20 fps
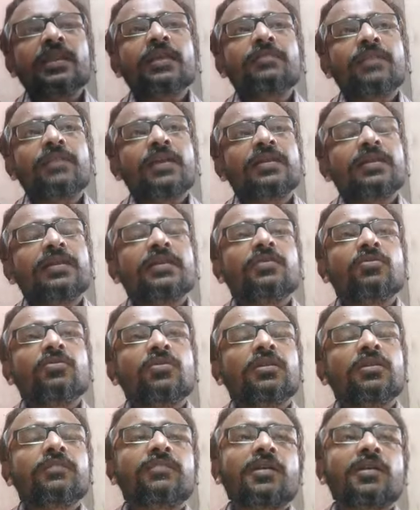এগ বাইন্ডিং
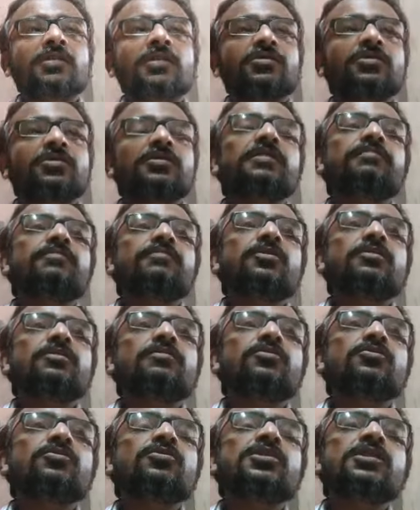হলে ফার্স্ট সিমটম
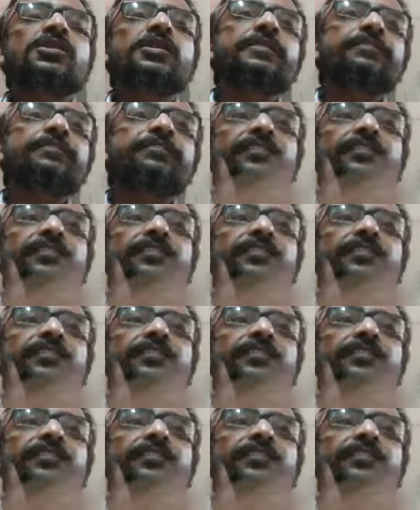হচ্ছে